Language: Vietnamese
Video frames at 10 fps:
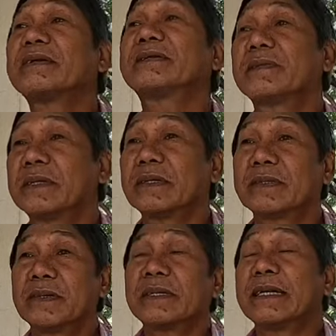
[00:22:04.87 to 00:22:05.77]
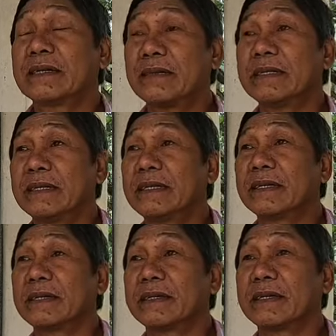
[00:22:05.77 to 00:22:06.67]
nó có nó có là coi như
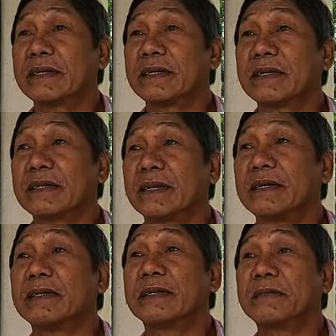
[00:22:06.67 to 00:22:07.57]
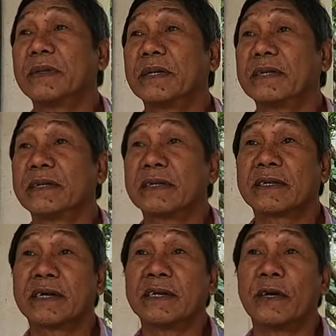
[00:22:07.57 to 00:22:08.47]
là thời mà
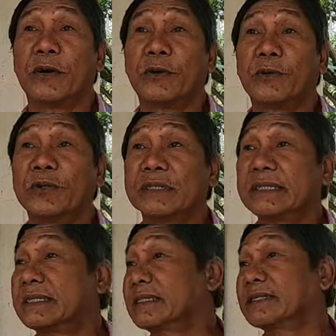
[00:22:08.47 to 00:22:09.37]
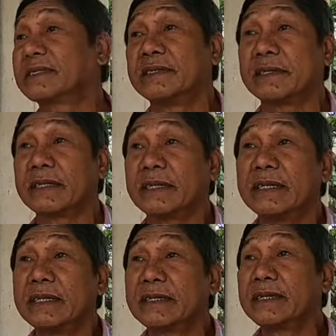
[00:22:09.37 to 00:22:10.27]
chế độ ờ, trước á
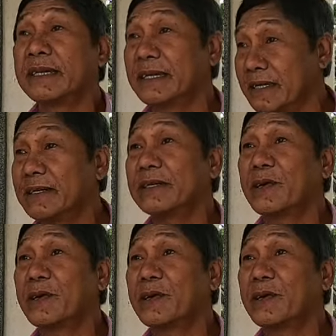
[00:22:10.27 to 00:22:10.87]
à. thì